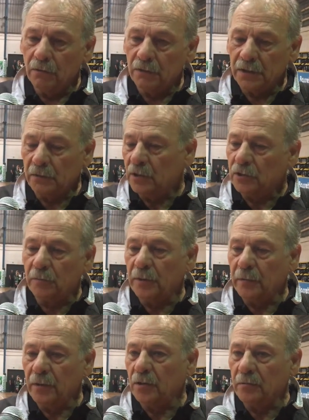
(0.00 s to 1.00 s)
o sea, nuestro
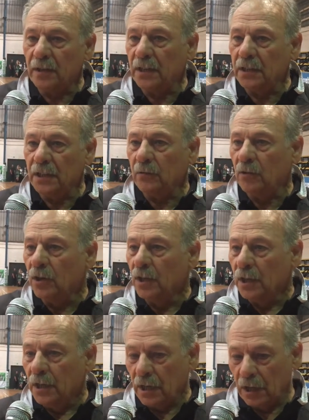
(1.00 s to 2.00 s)
primer objetivo
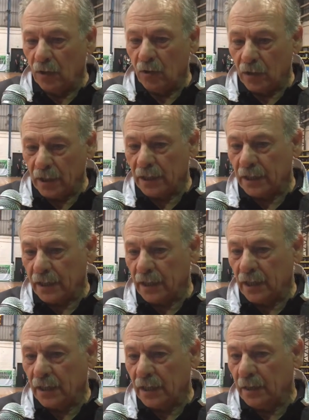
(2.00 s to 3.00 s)
es lograr que
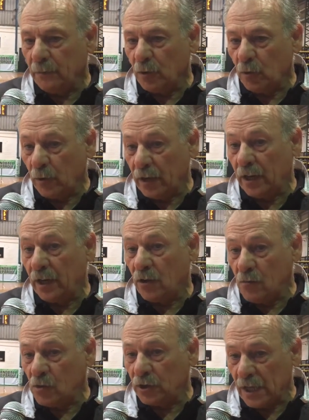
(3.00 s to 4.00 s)
el equipo juegue
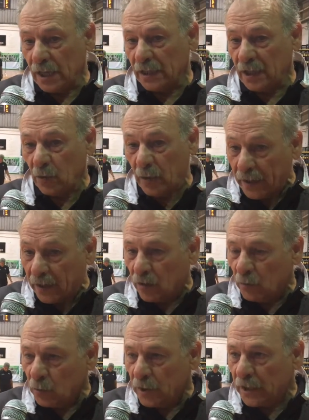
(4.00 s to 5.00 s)
como tal, que juegue
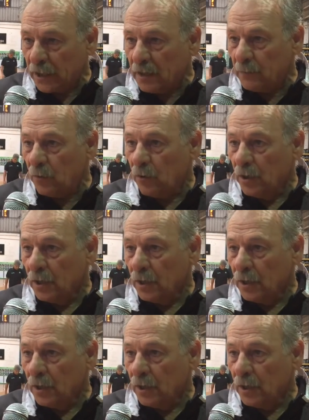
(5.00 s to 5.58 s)
como un equipo,